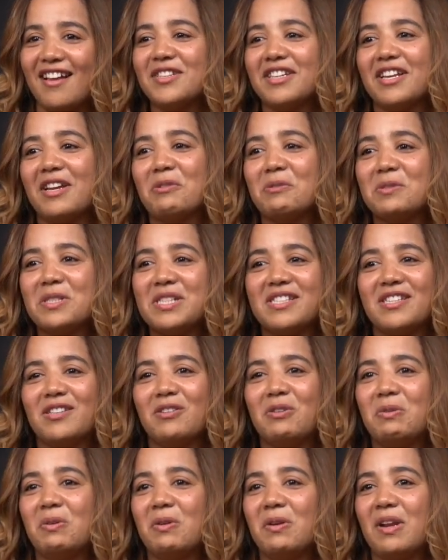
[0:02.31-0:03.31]
فاش كنوصل
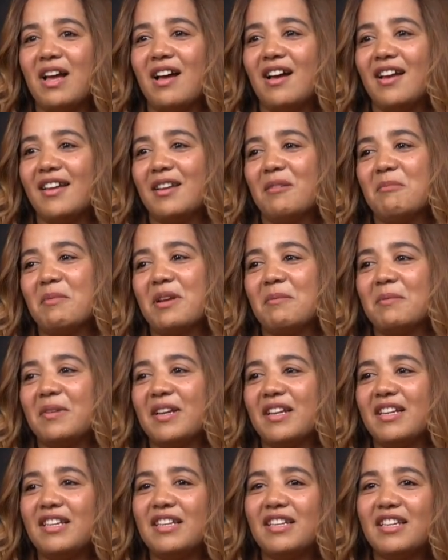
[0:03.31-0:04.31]
يقولوا لها حنا ما
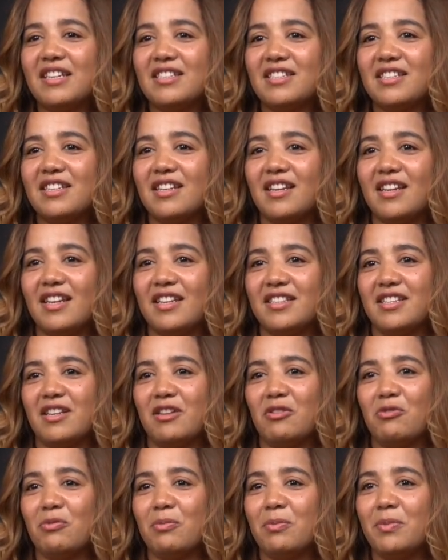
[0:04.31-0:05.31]
يمكن ليناش
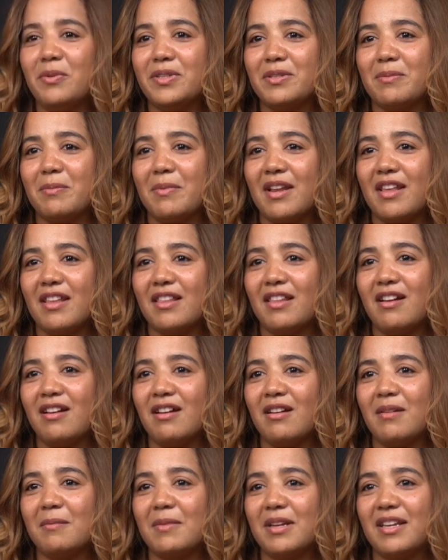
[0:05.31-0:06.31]
نعتنيو ببنت
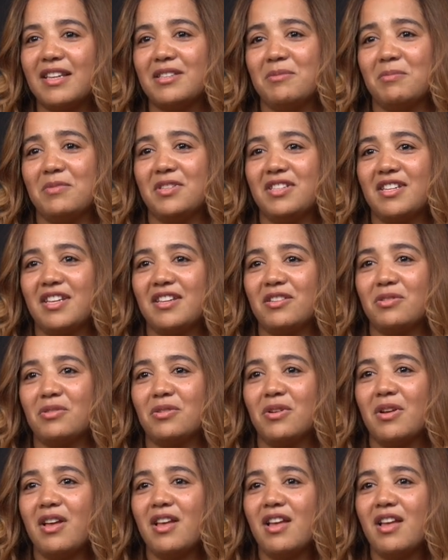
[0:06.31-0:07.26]
مريضه ما كتمشاش